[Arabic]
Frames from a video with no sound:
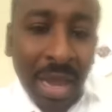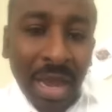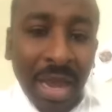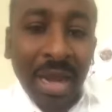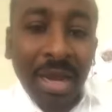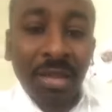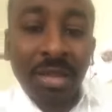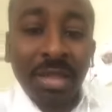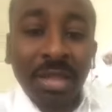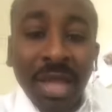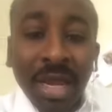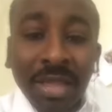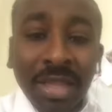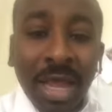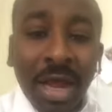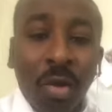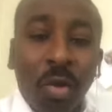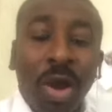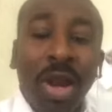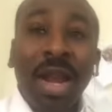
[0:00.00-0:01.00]
الاعتذار ده
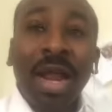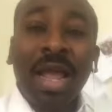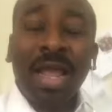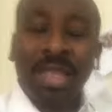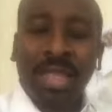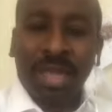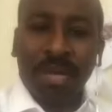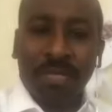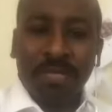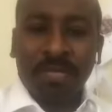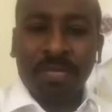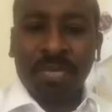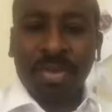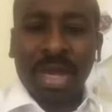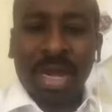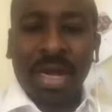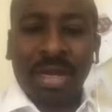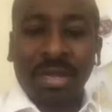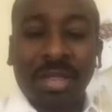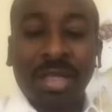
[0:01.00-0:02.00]
يا اخواننا قديم
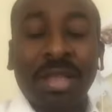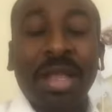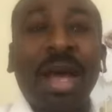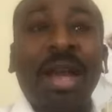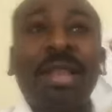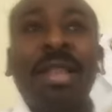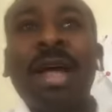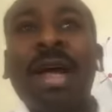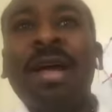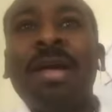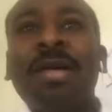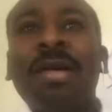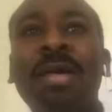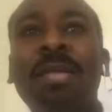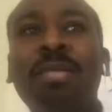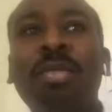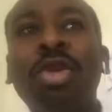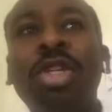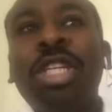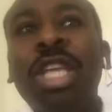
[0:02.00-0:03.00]
الاعتذار ده
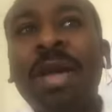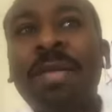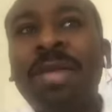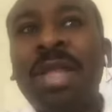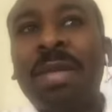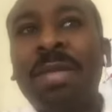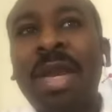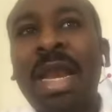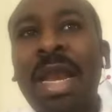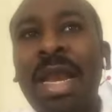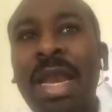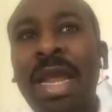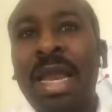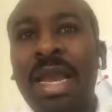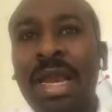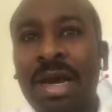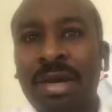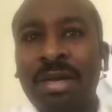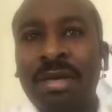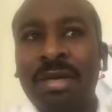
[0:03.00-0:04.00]
مش يبدا من
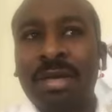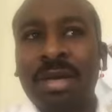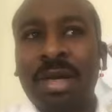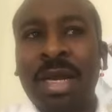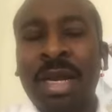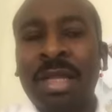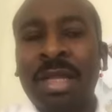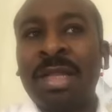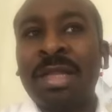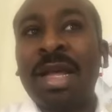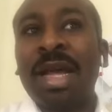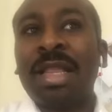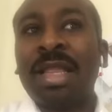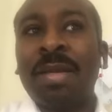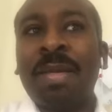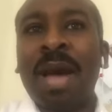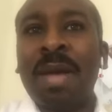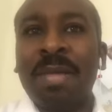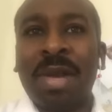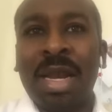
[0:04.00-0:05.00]
الليله
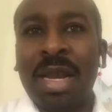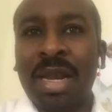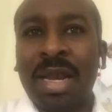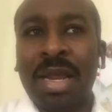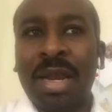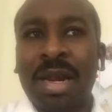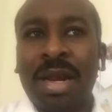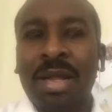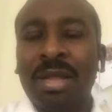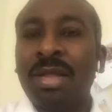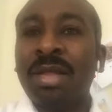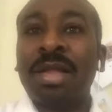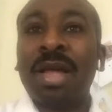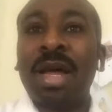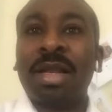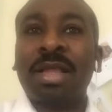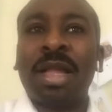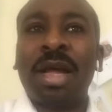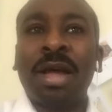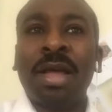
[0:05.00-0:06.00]
الاعتذار ده ما من الليله
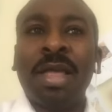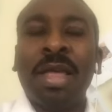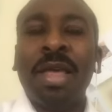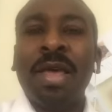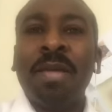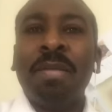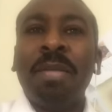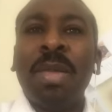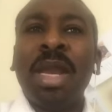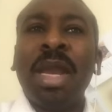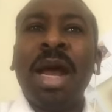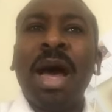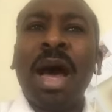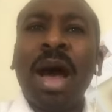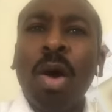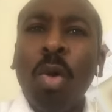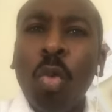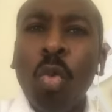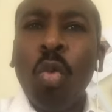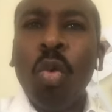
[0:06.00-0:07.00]
الاعتذار ده من
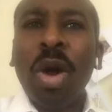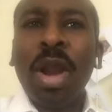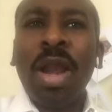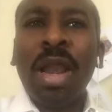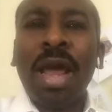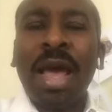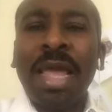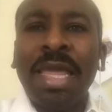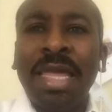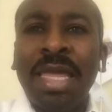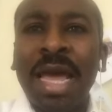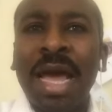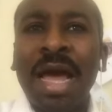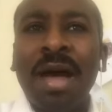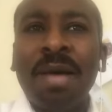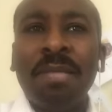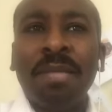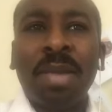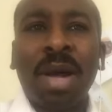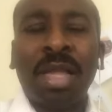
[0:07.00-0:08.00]
اول
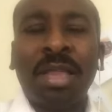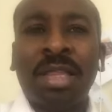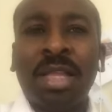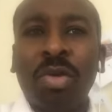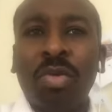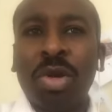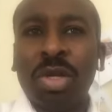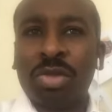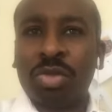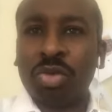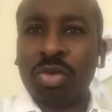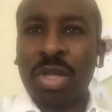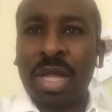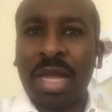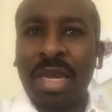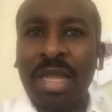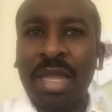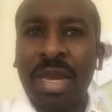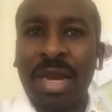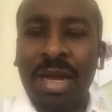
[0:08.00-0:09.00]
ايام الدوله
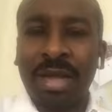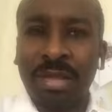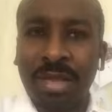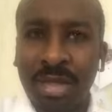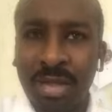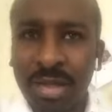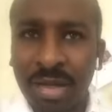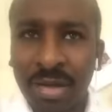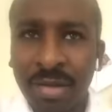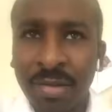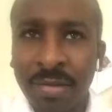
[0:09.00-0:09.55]
السودانيه الحديثه